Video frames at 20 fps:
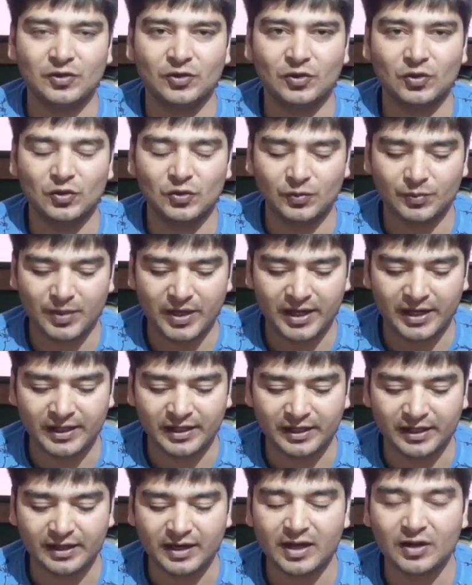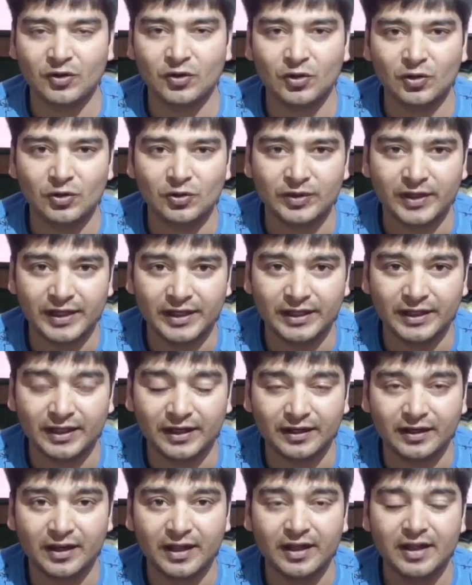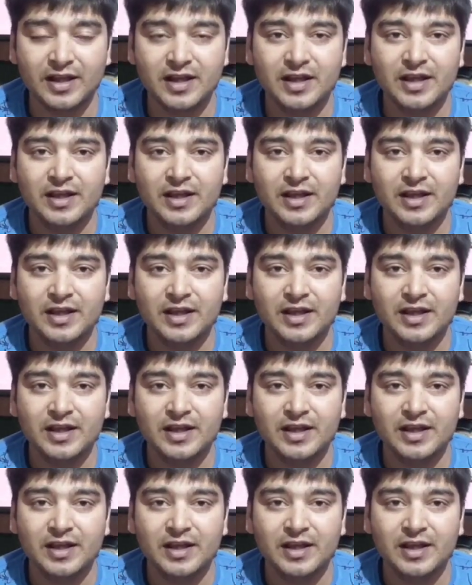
कौन लोग बाहर निकल रहा है कौन लोग नहीं निकल रहा